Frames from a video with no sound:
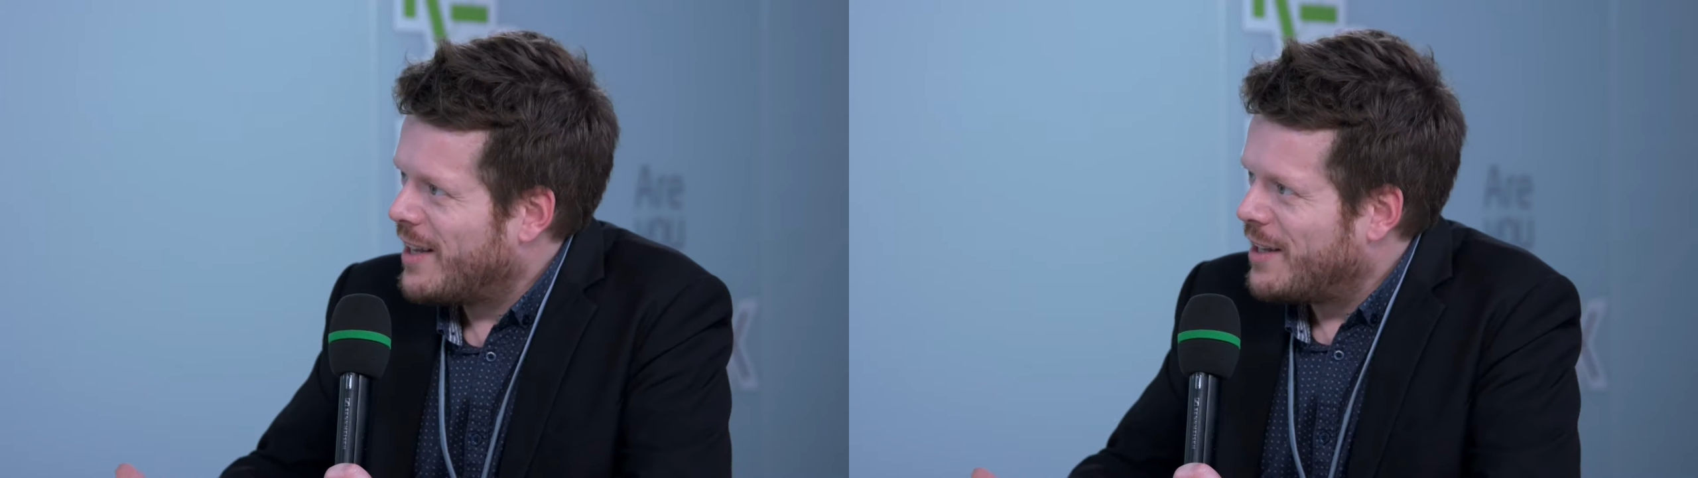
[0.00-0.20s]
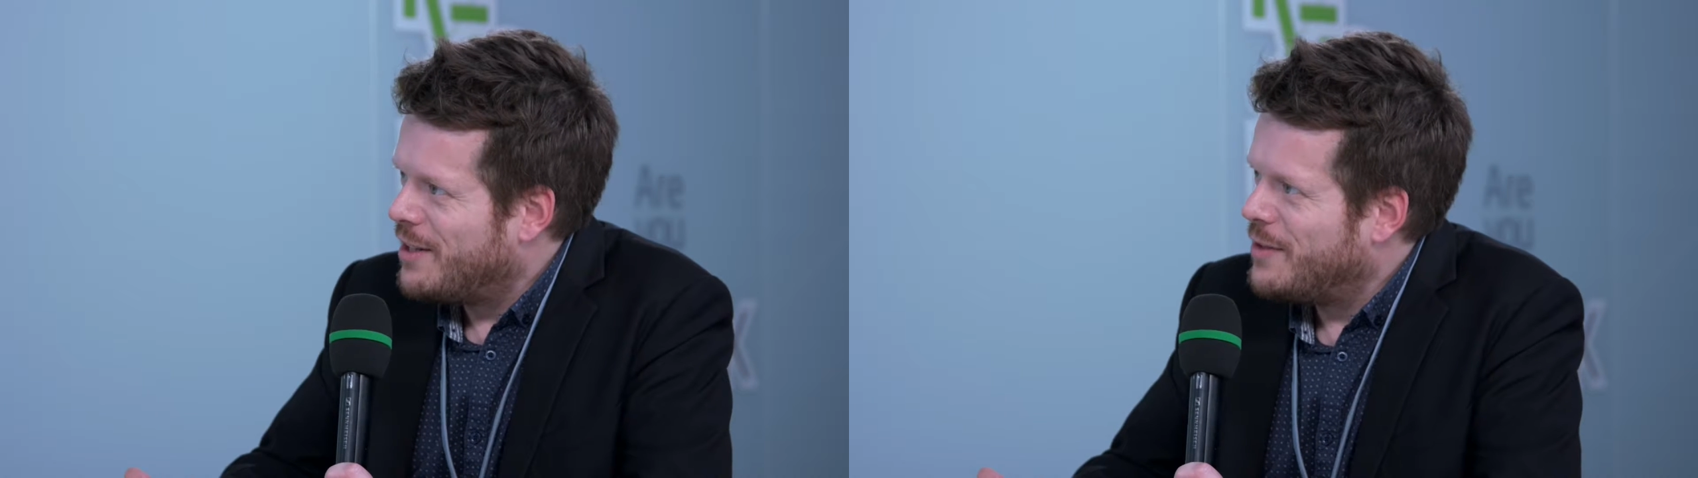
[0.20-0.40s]

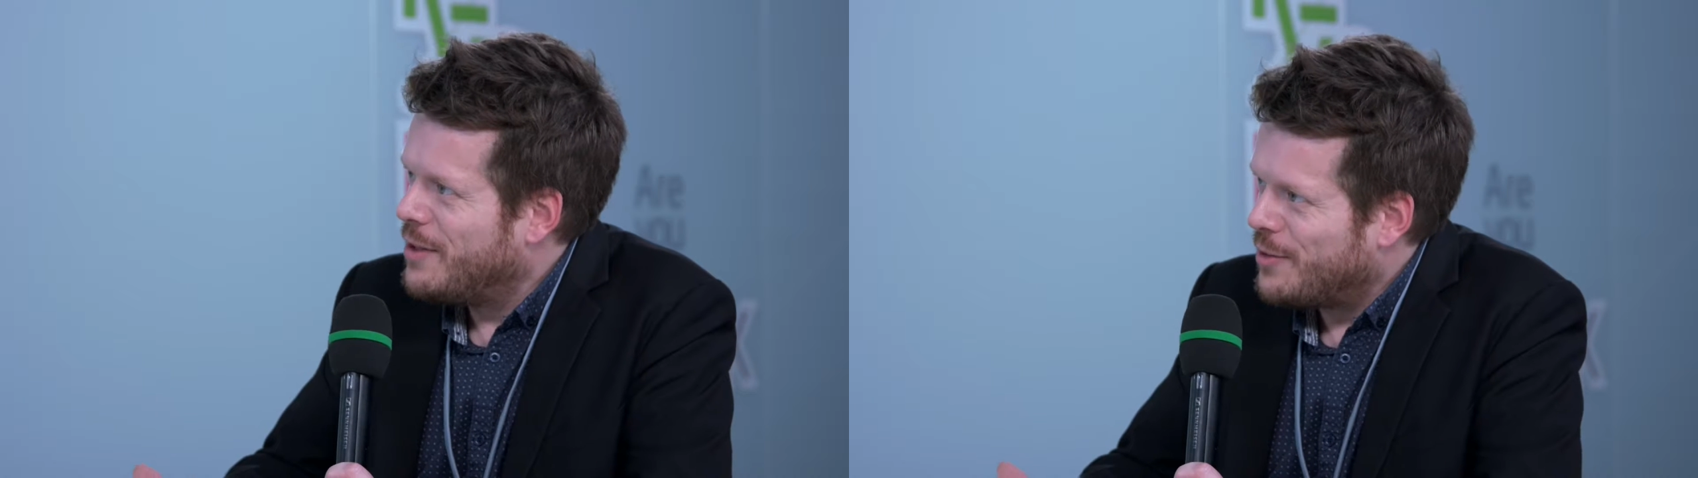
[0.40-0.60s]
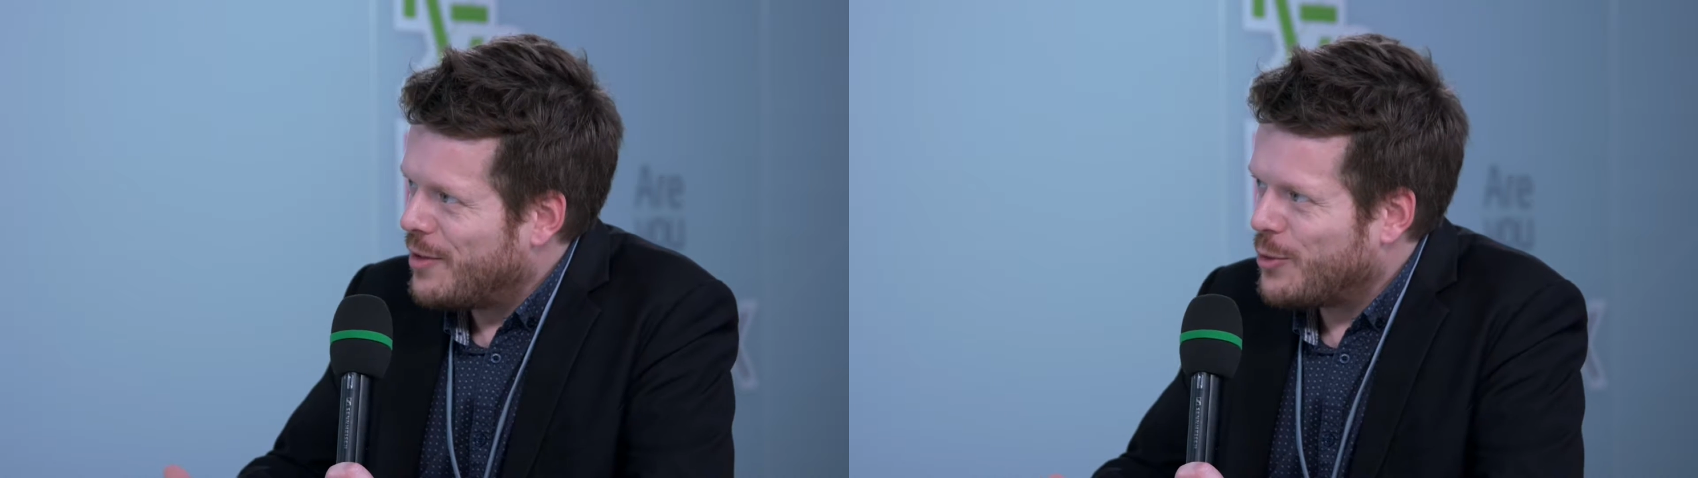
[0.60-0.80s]

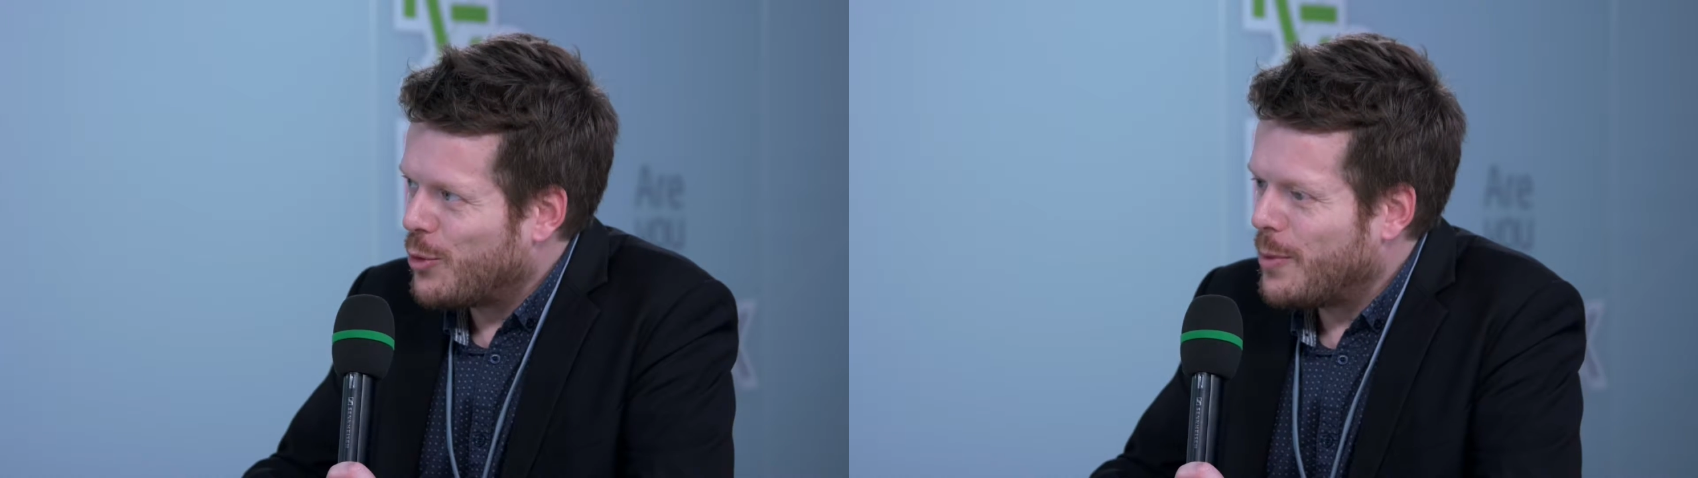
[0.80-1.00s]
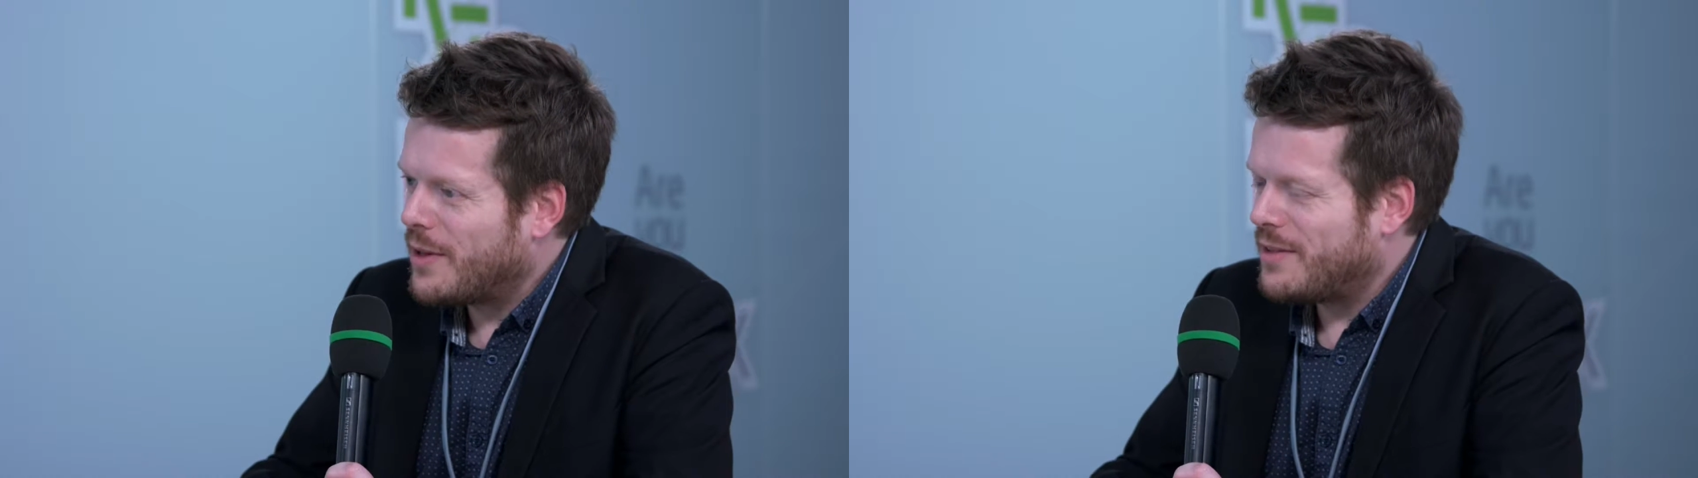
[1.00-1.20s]
créativité au sein de
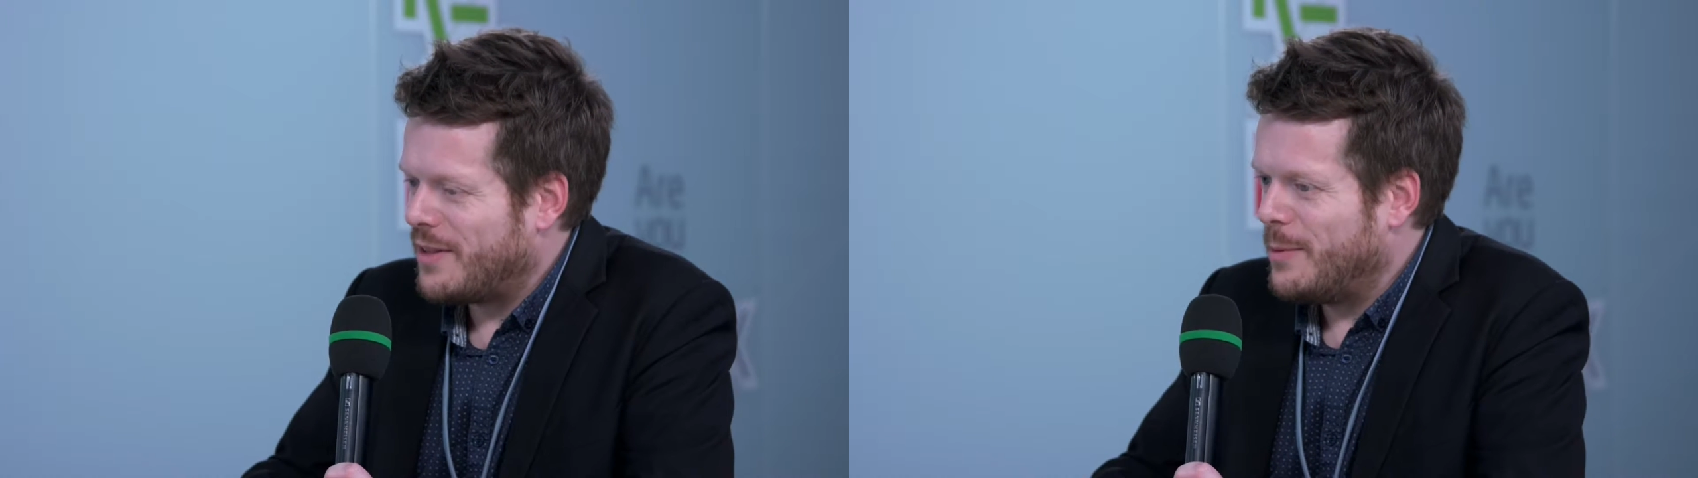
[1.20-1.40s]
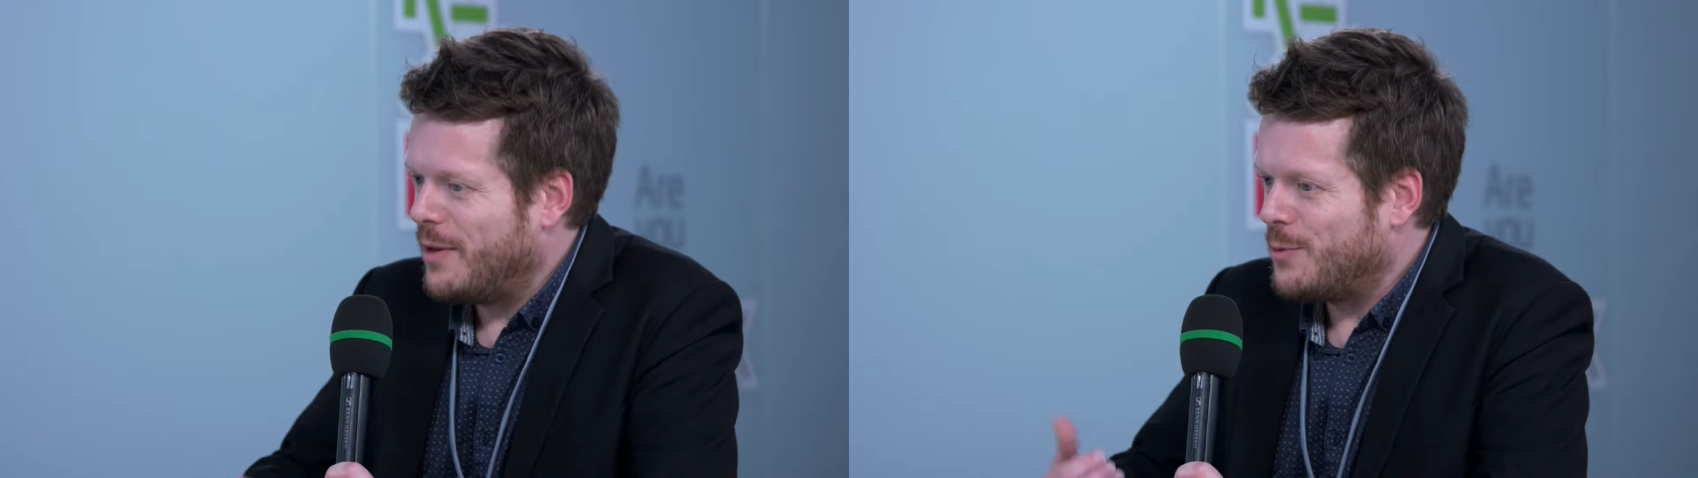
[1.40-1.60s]
l'entreprise eh bien,